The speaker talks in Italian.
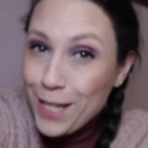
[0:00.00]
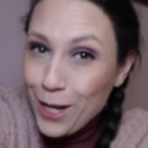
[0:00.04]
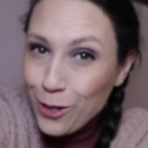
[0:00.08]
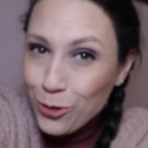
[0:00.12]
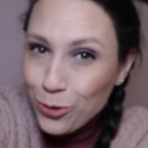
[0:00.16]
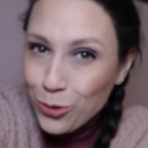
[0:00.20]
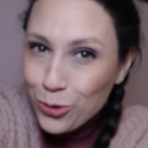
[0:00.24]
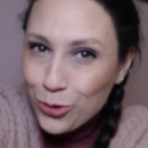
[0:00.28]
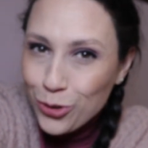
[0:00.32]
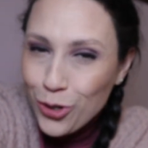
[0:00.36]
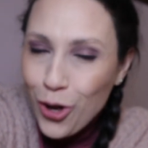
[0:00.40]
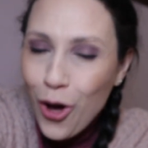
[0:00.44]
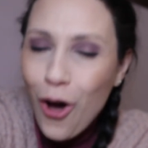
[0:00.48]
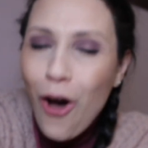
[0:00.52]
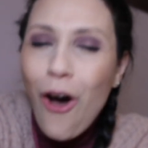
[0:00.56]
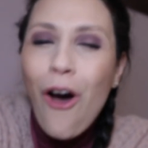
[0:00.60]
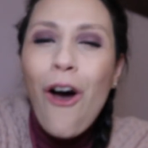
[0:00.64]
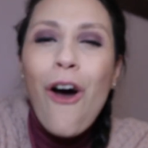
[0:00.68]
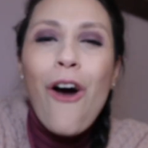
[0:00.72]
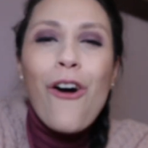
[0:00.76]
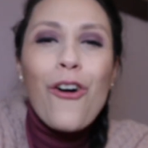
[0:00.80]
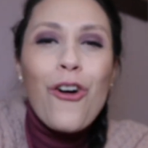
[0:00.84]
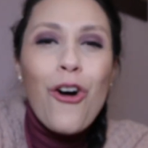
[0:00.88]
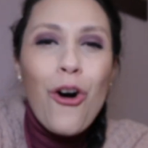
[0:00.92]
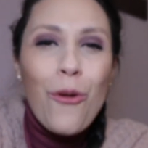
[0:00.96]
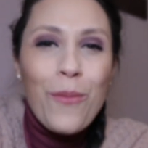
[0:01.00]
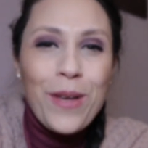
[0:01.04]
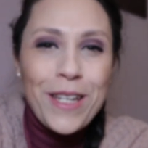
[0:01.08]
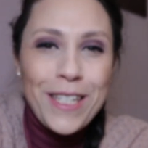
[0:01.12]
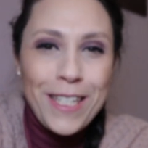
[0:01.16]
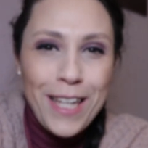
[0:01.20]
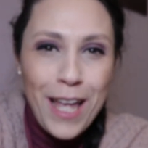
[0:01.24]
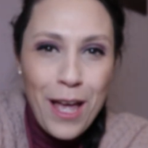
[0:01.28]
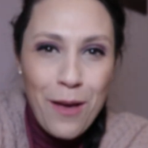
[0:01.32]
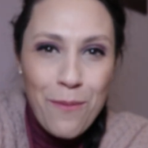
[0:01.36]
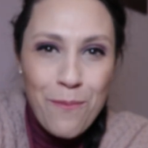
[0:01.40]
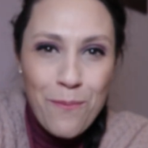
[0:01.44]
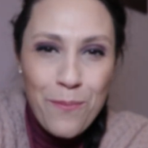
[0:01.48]
saluto come
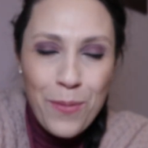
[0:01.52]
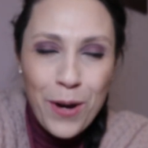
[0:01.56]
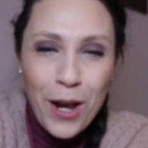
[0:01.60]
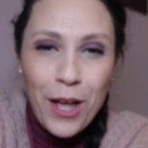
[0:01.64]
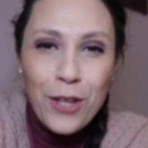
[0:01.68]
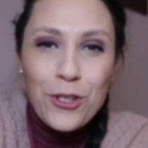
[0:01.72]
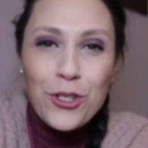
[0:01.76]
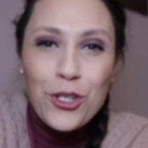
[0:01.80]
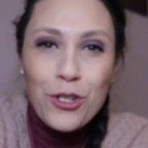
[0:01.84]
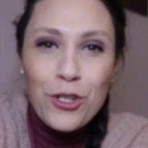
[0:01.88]
sempre